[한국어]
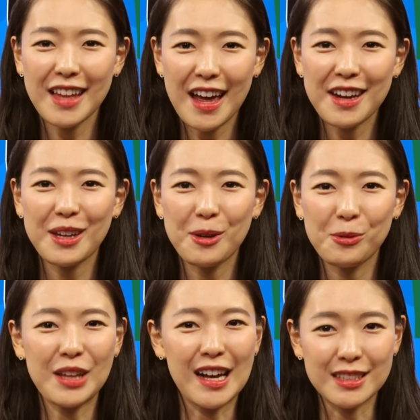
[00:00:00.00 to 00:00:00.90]

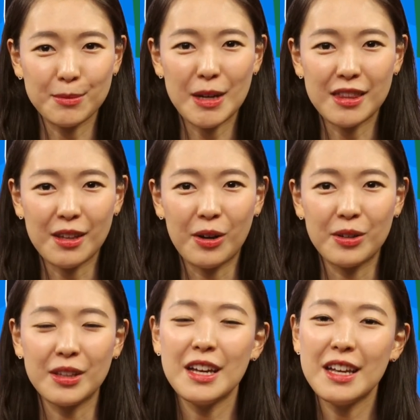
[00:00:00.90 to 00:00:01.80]
따르기로
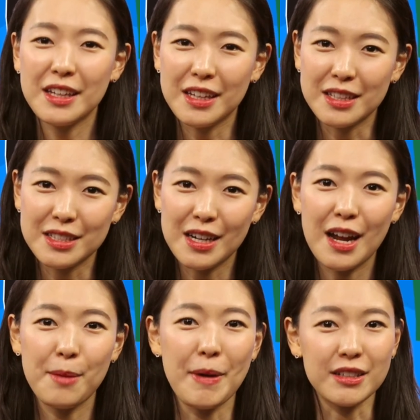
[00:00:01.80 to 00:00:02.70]
다짐했던
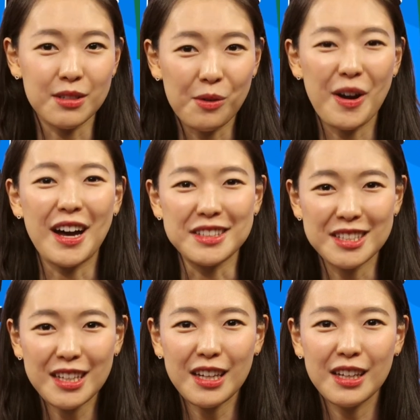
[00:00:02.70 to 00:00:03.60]
이스라엘 백성과
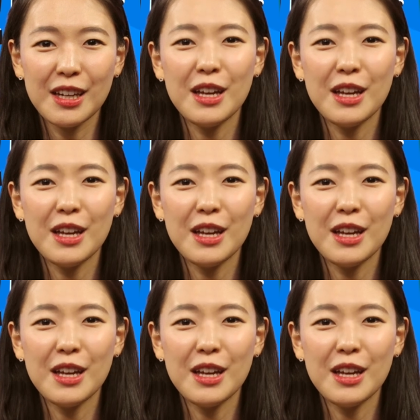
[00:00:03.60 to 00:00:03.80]
같이